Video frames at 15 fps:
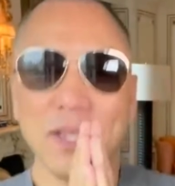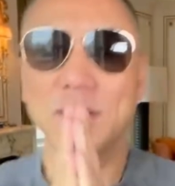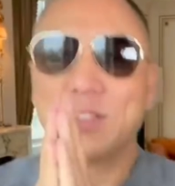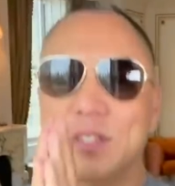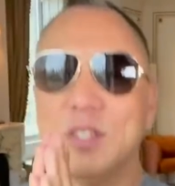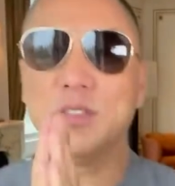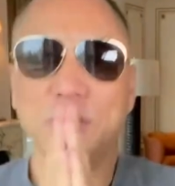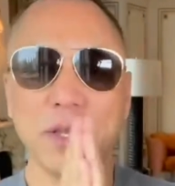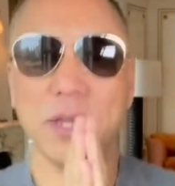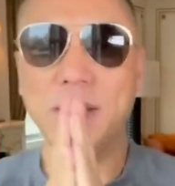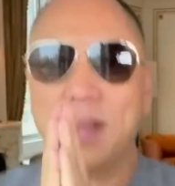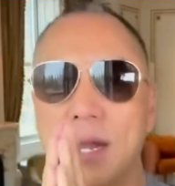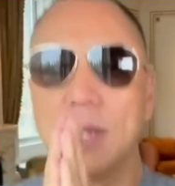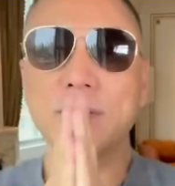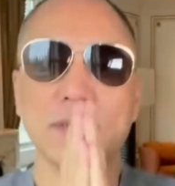四月
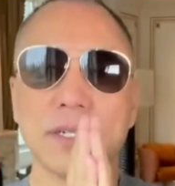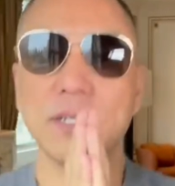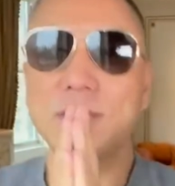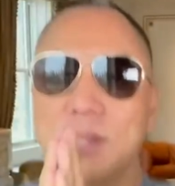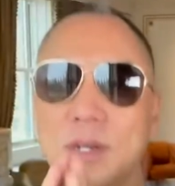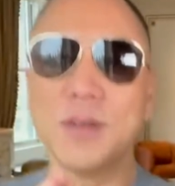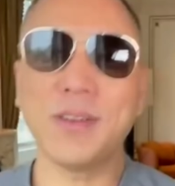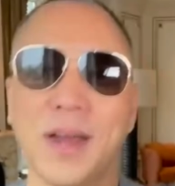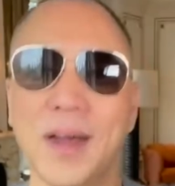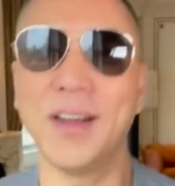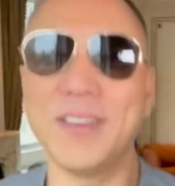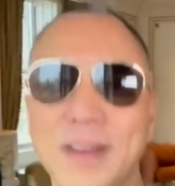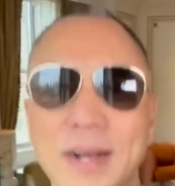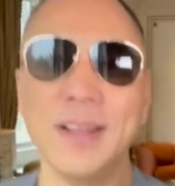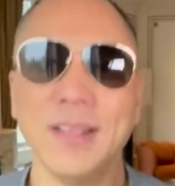二十六号，
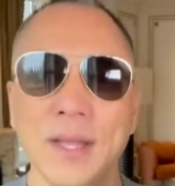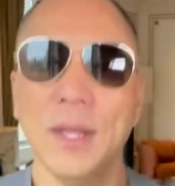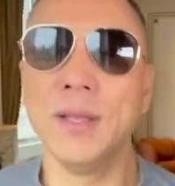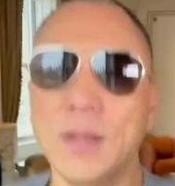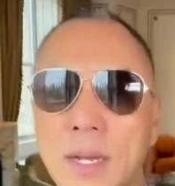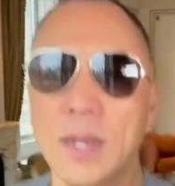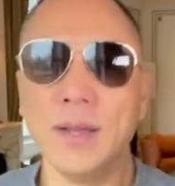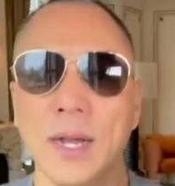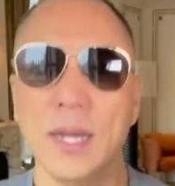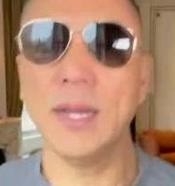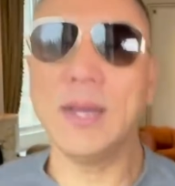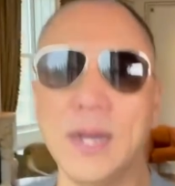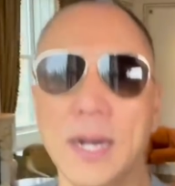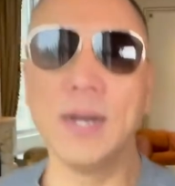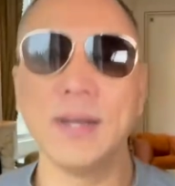哎
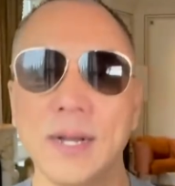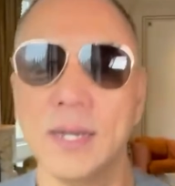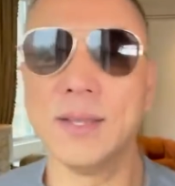呀，